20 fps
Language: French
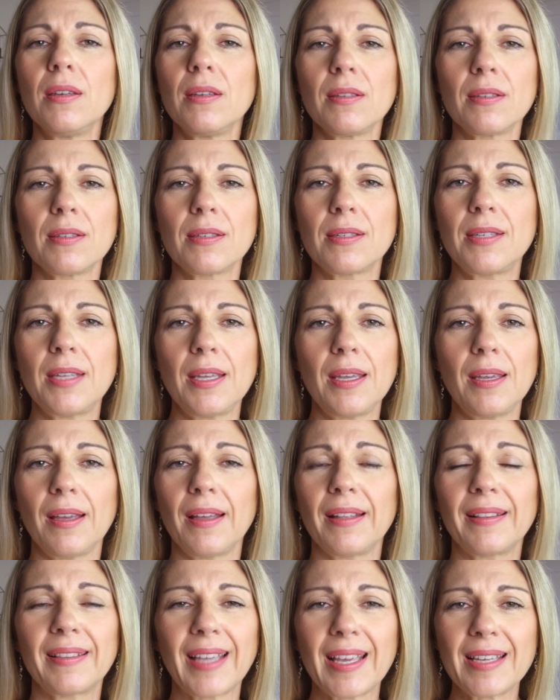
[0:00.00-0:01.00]

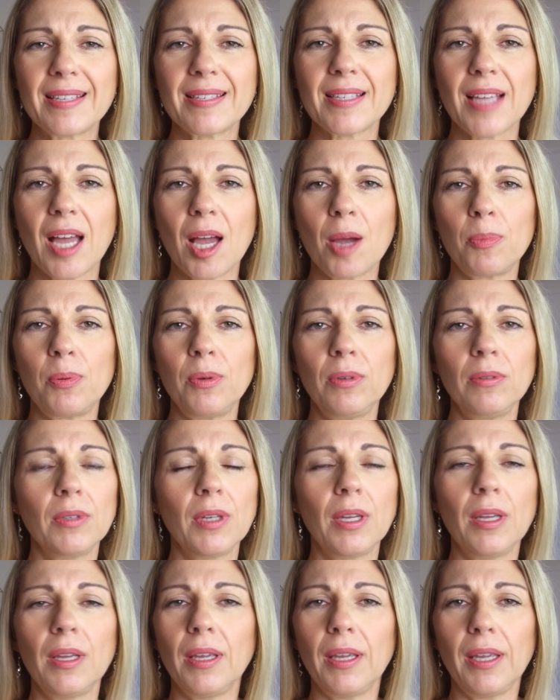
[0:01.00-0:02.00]
c'est très simple
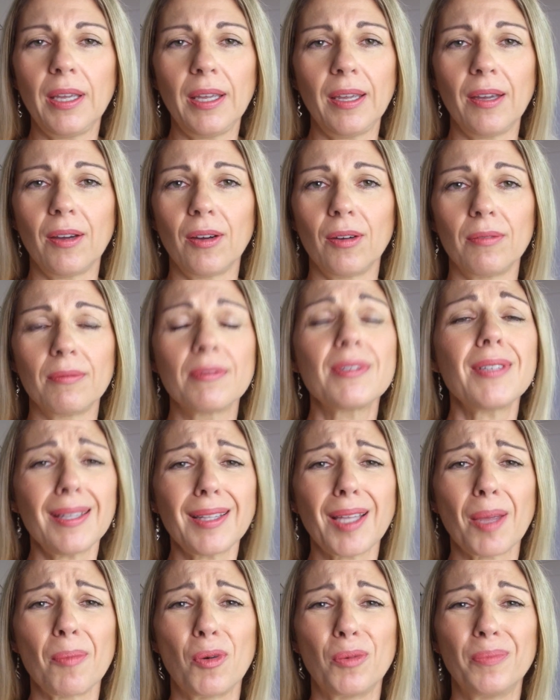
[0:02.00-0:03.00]
et c'est
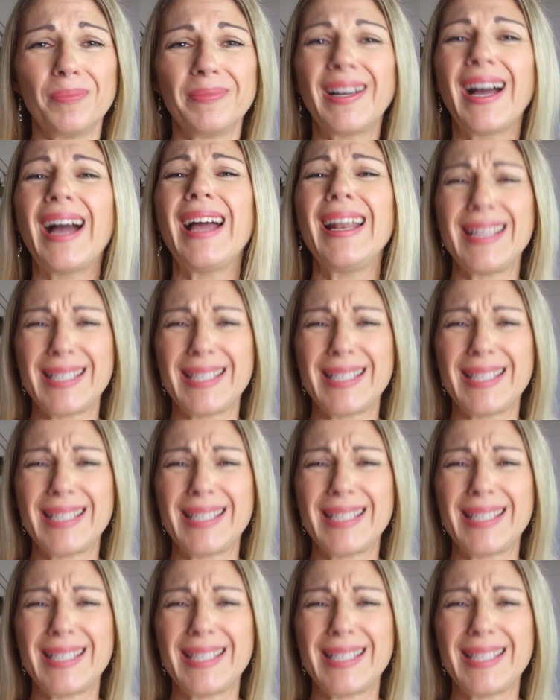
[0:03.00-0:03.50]
très bon. Allez,